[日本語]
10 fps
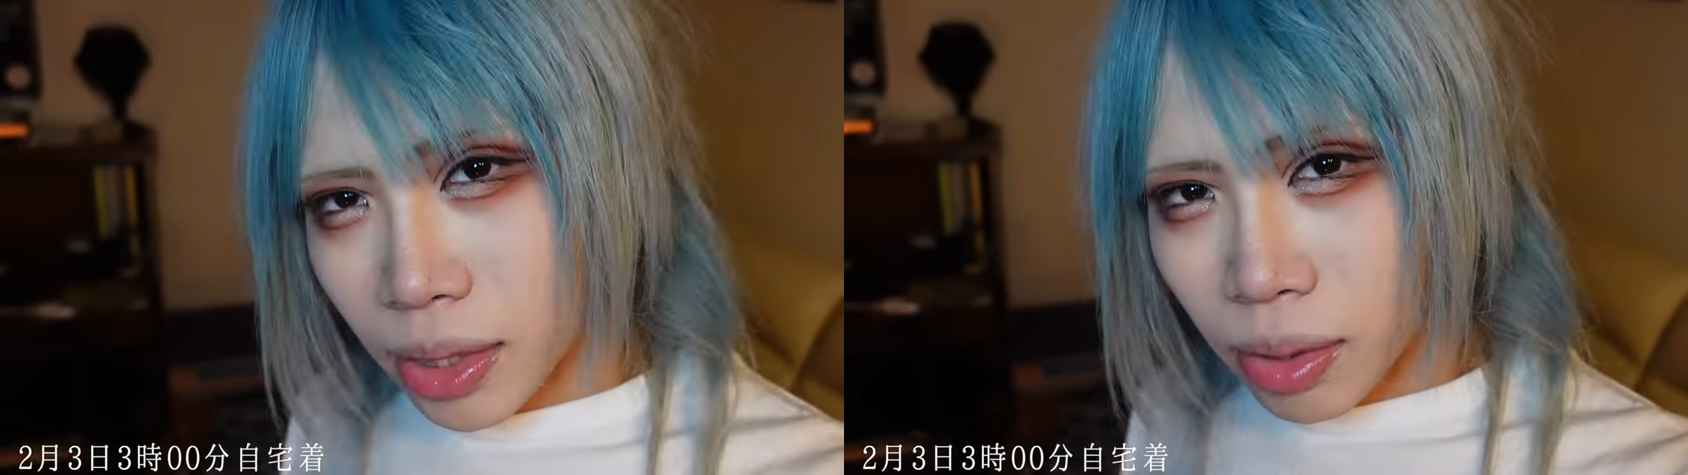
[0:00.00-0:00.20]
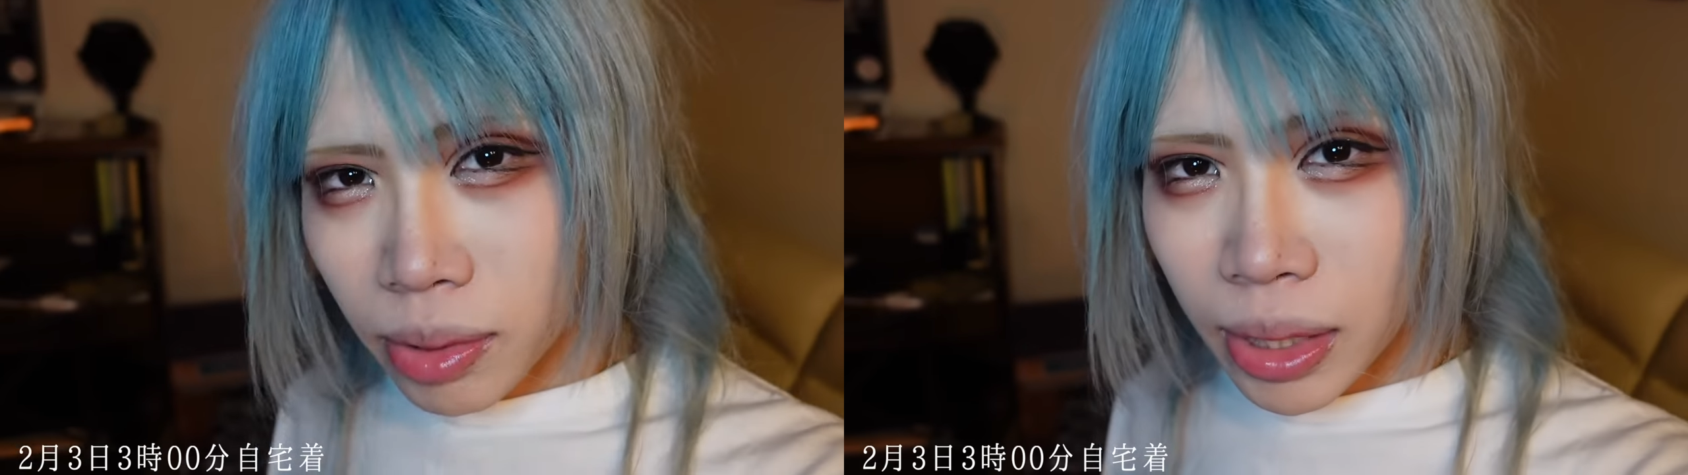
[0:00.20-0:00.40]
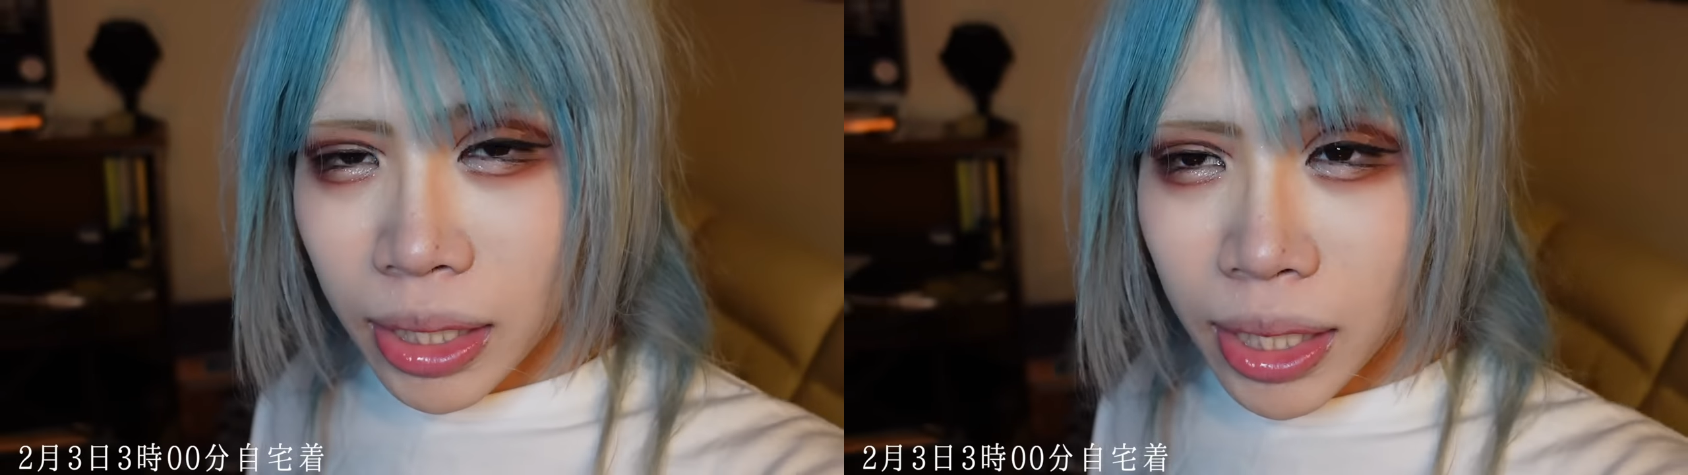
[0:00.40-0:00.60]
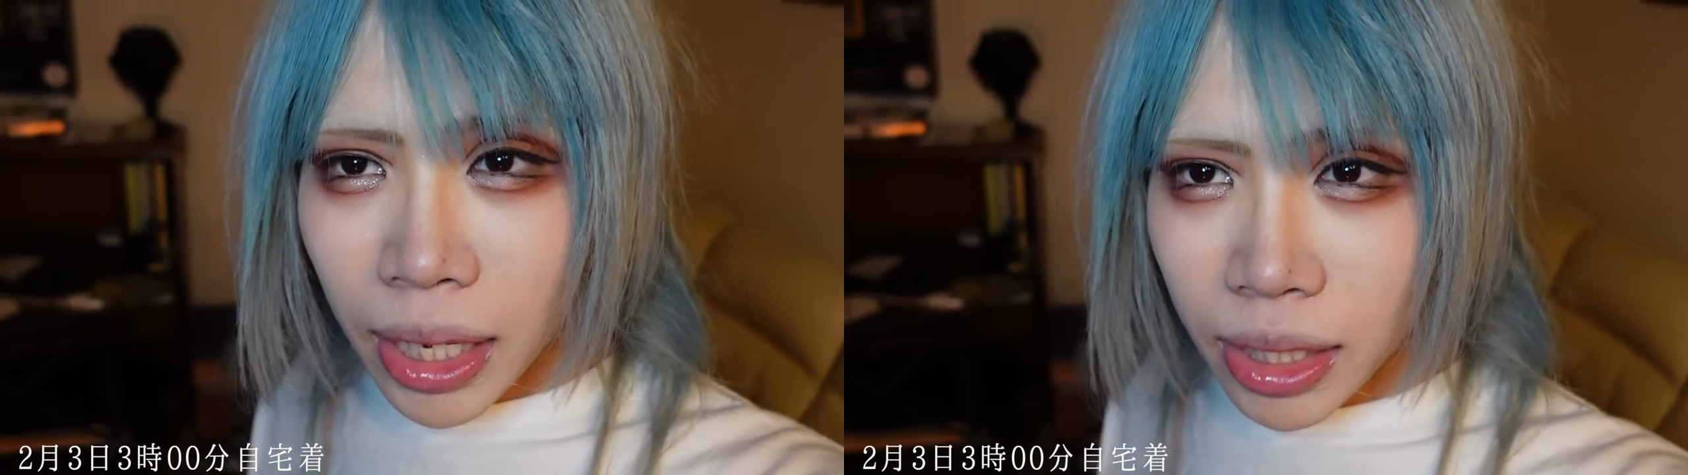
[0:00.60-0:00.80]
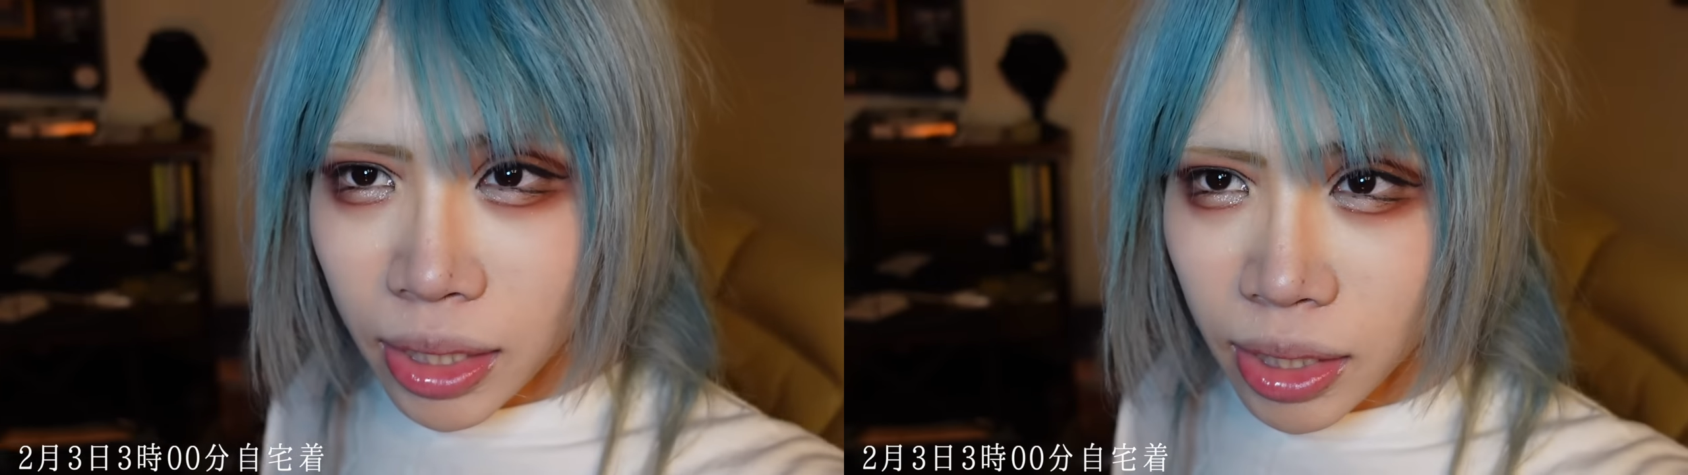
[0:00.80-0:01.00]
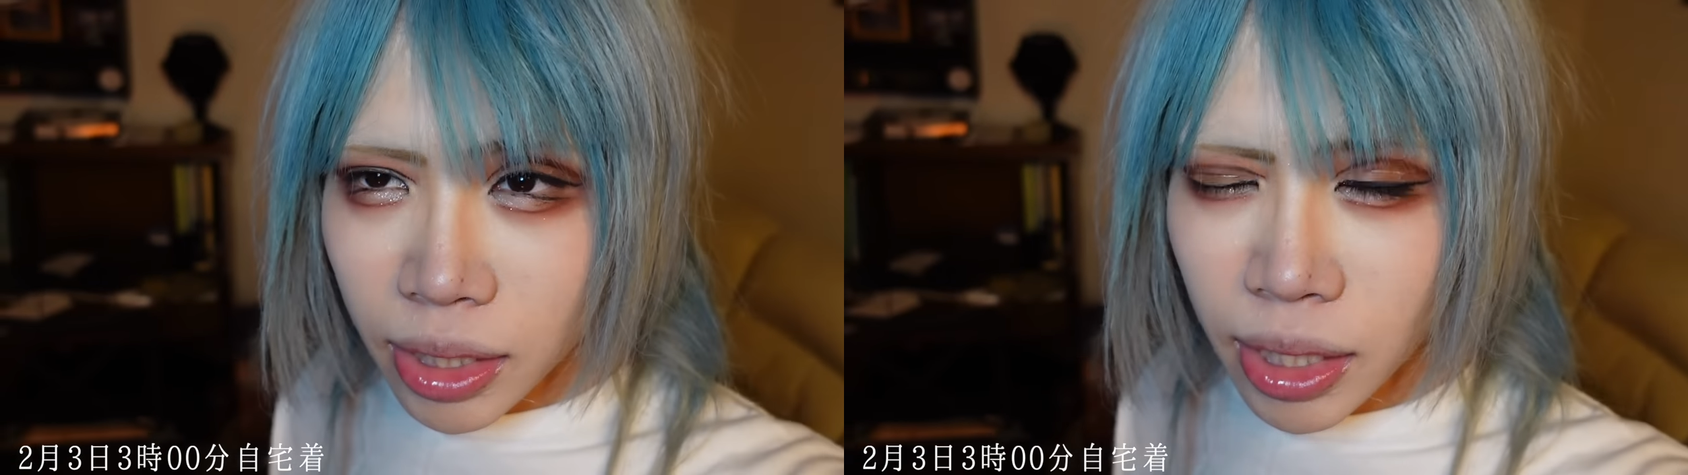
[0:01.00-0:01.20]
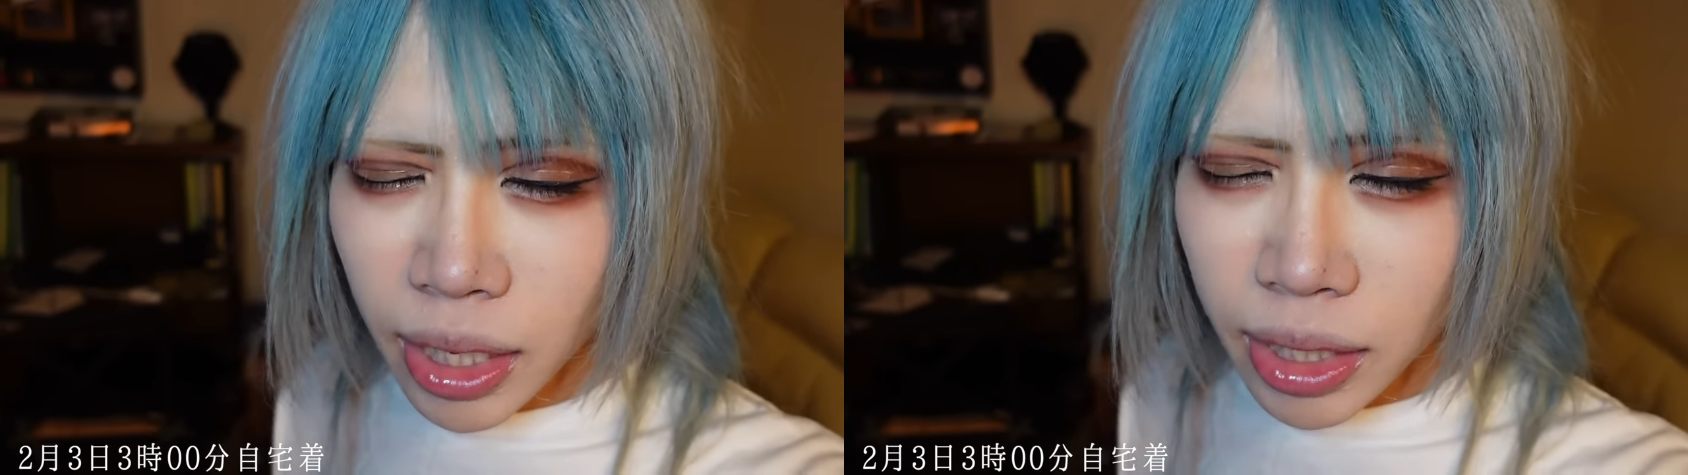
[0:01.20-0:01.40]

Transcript: 午前3時家